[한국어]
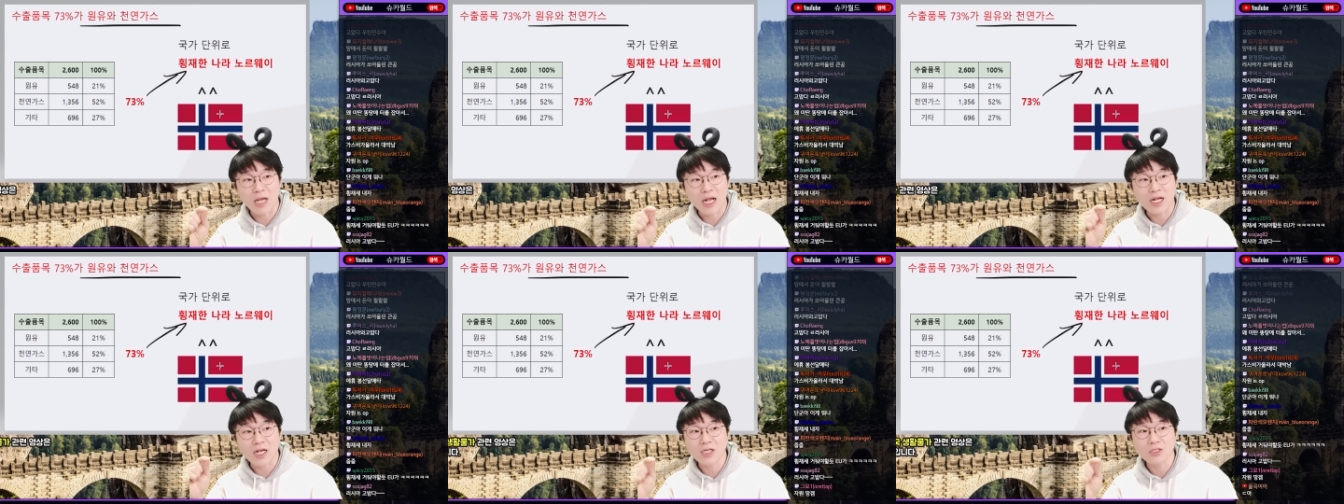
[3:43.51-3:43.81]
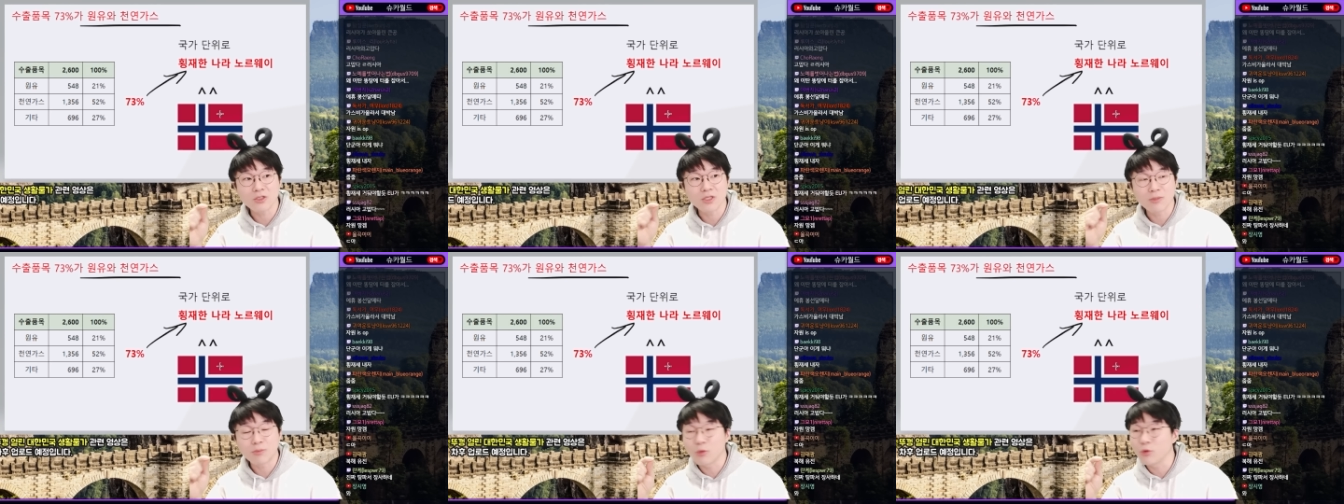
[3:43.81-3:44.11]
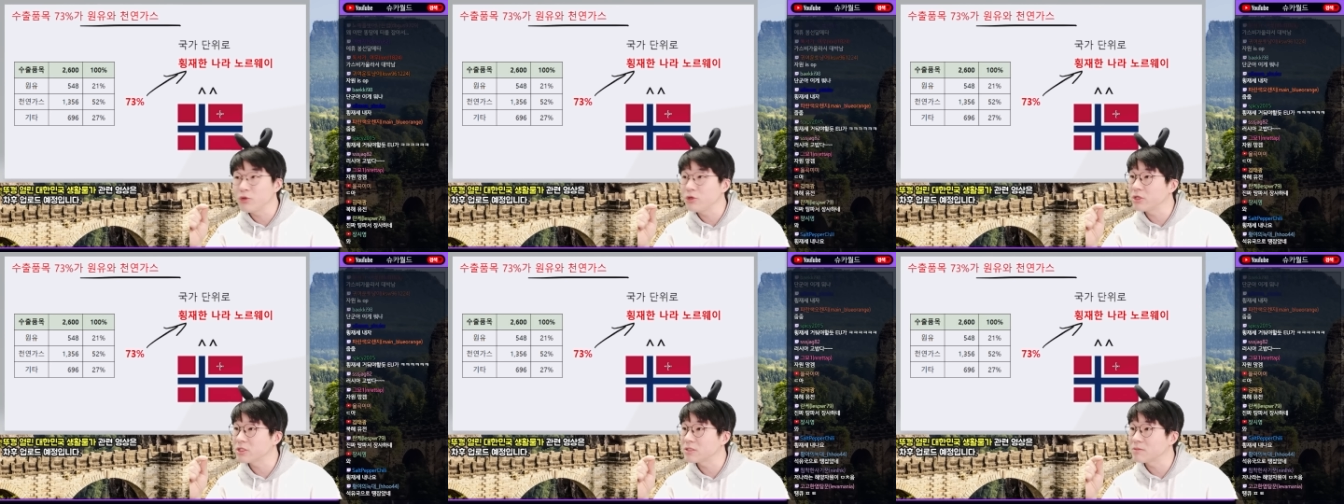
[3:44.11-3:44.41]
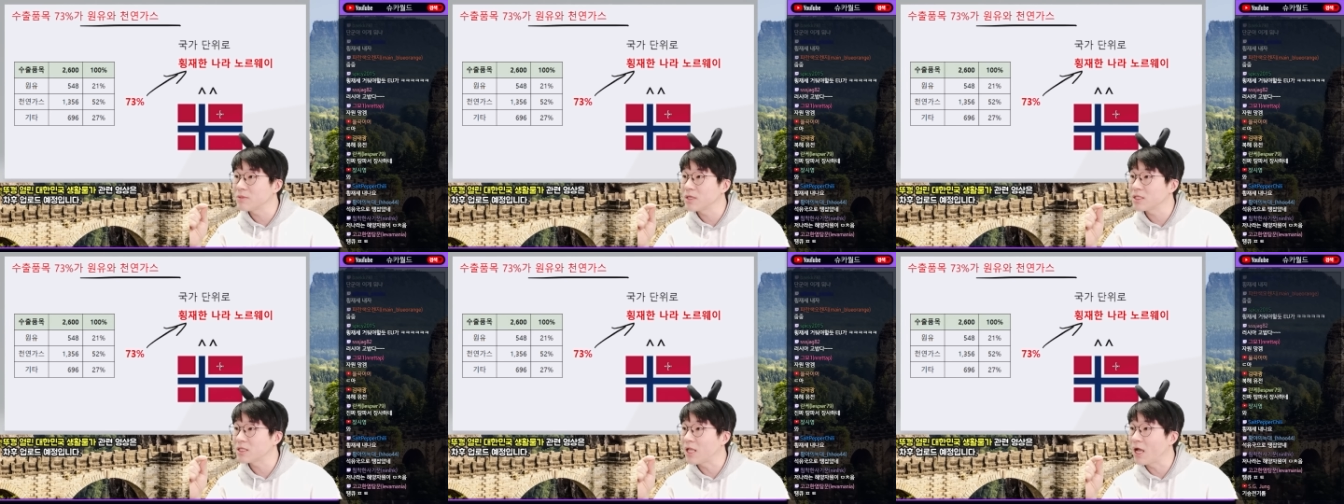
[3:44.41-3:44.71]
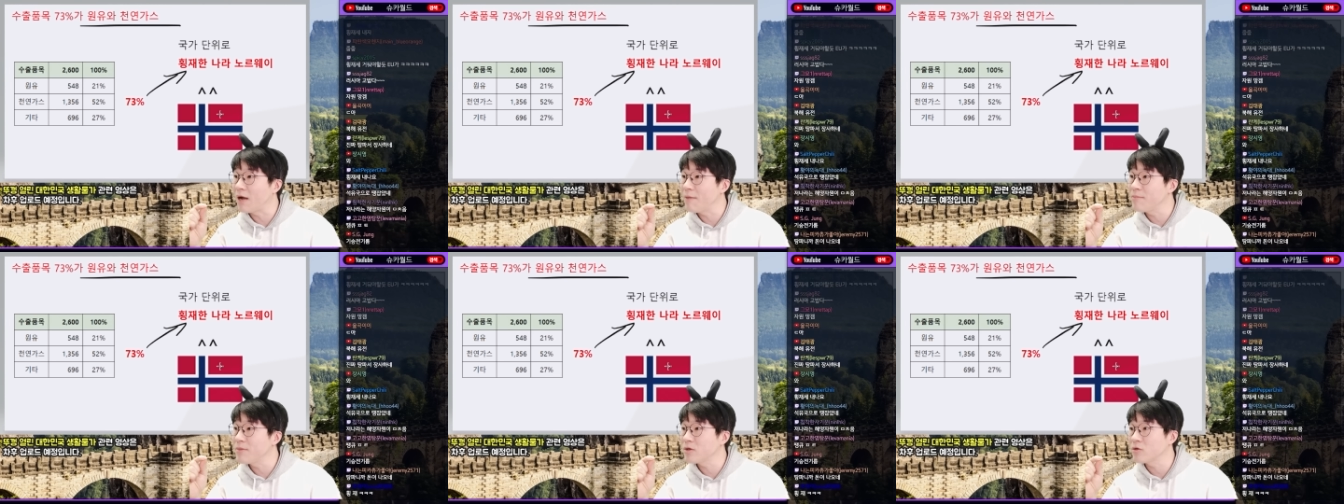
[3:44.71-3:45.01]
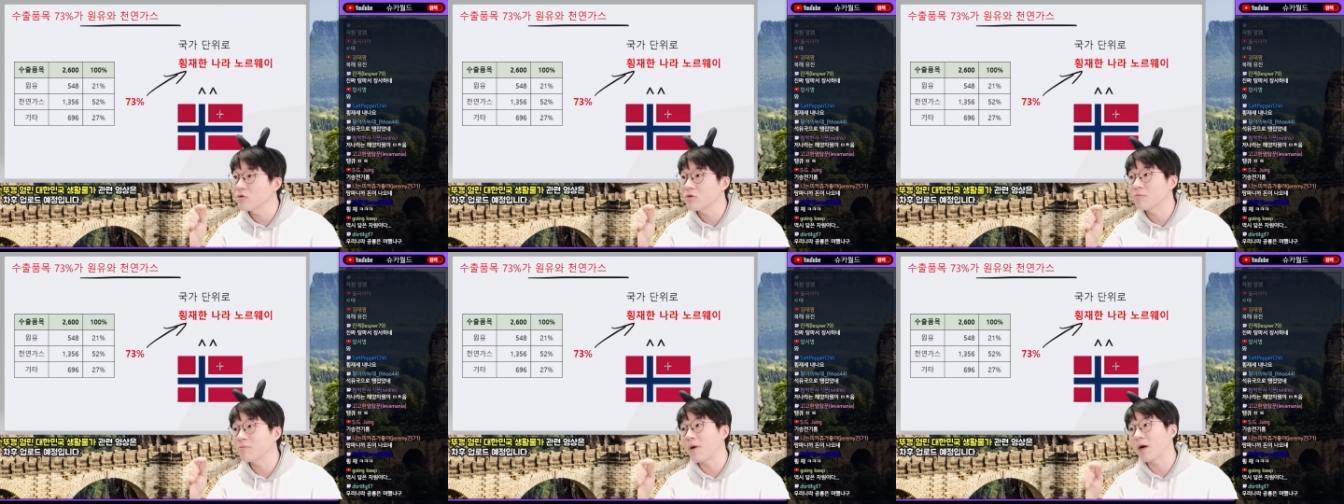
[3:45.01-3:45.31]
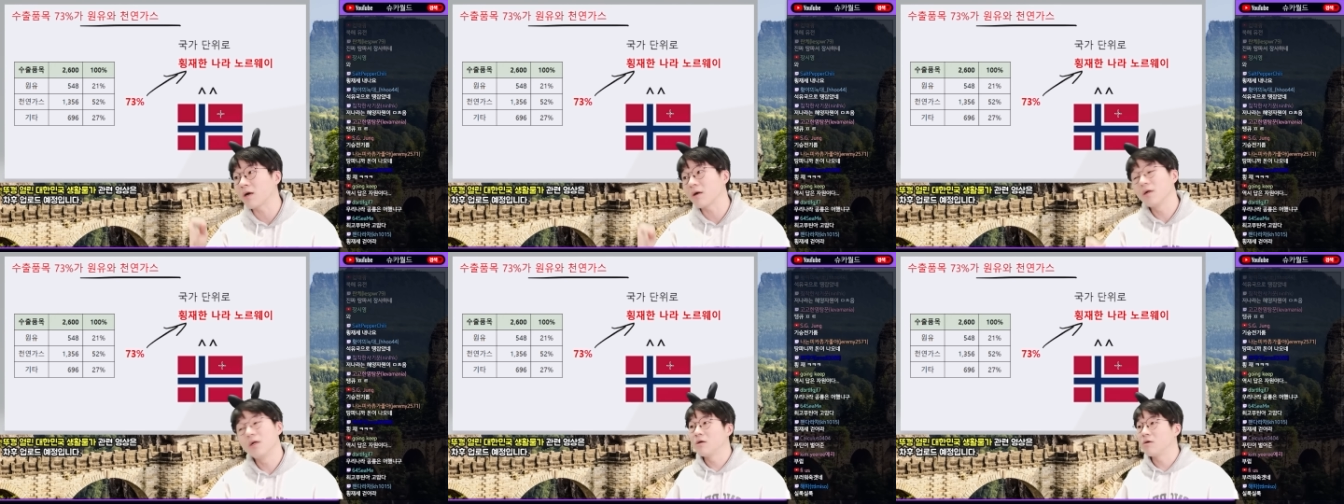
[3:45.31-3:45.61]
아까 전에 보여드렸지만 대한민국
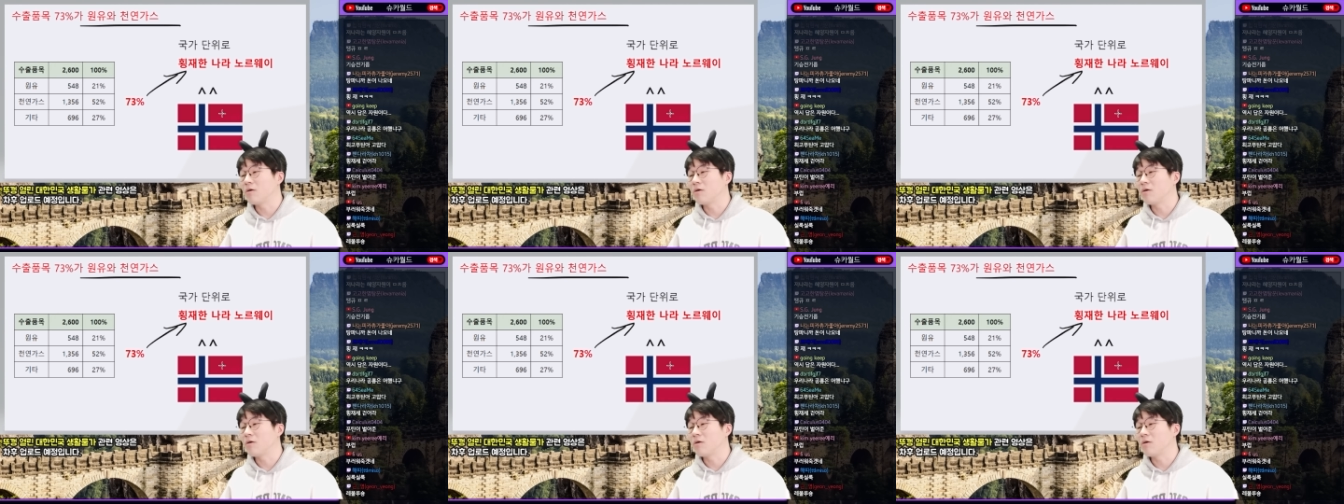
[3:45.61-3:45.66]
막